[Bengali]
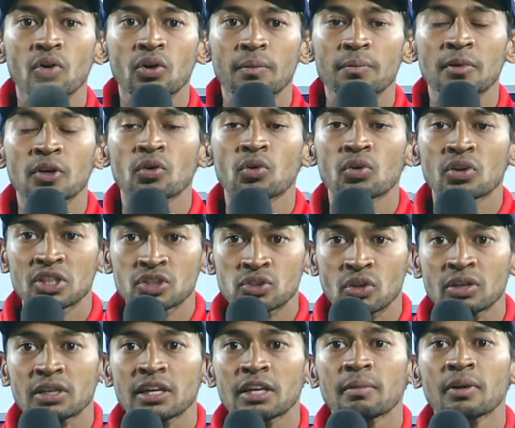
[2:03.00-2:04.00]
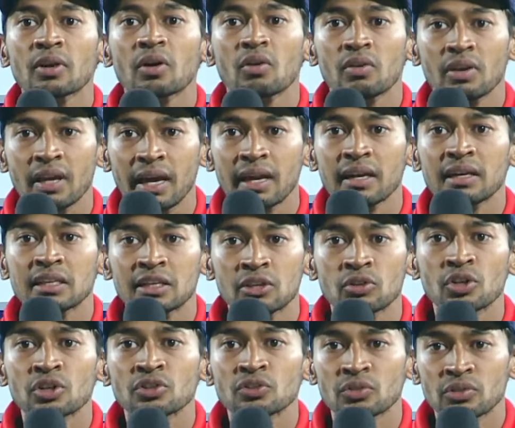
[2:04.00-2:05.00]
আপনার লোরিক শট খেলবে কখন হাই রিক
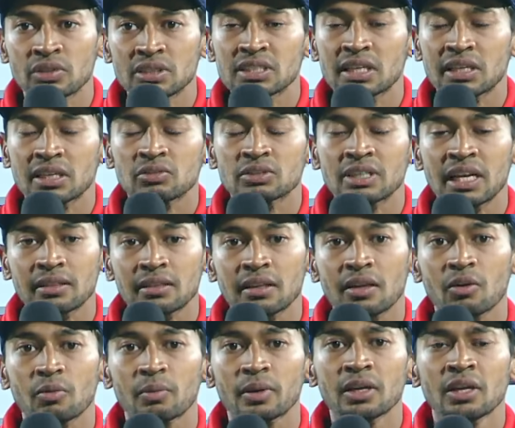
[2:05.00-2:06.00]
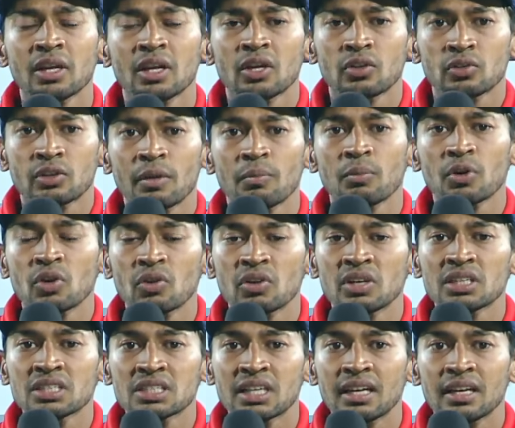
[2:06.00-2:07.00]
এগুলো একটু কেউ জানতে হবে তো আমি মনে করি
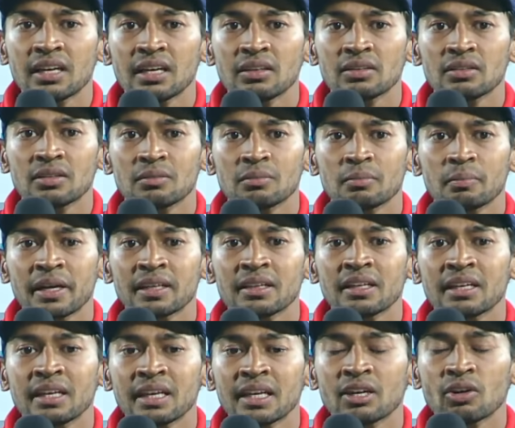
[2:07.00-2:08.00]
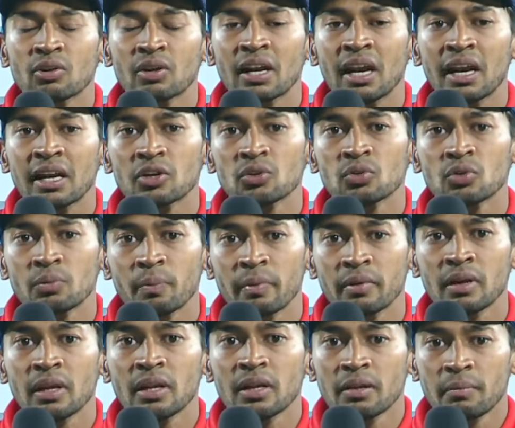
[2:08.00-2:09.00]
ইনশাল্লাহ বাই দ্য ডে ওরা আরেকটু
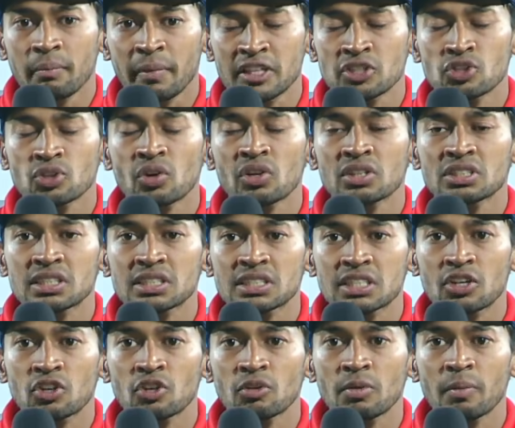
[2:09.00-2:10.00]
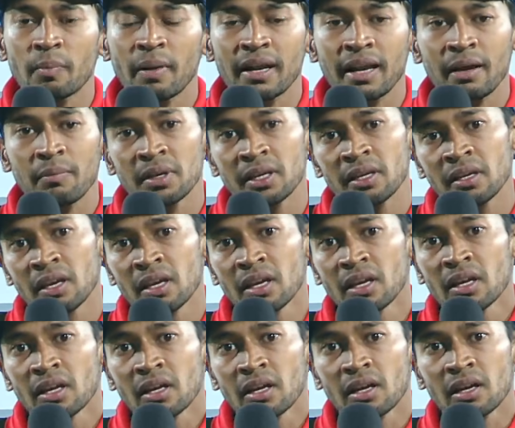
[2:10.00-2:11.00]
ম্যাচিউর হওয়ার চেষ্টা করবে বাট আমি
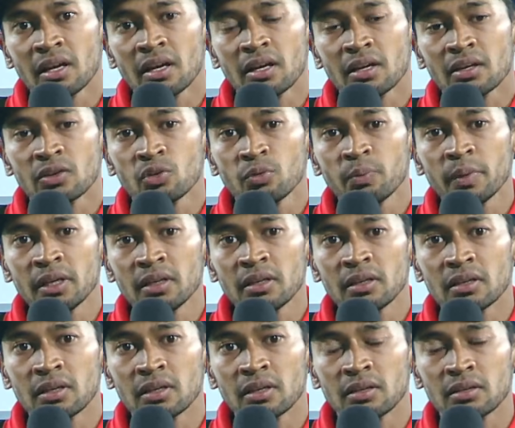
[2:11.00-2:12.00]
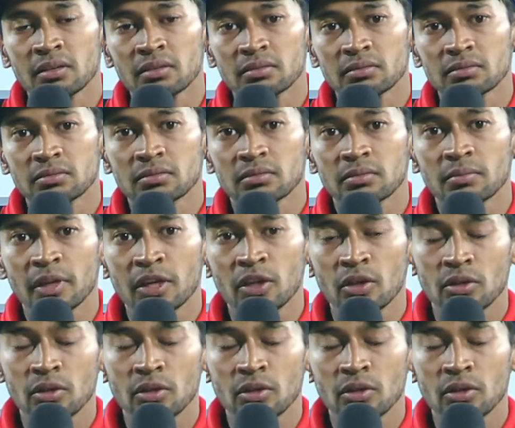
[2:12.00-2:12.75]
খুবই মানে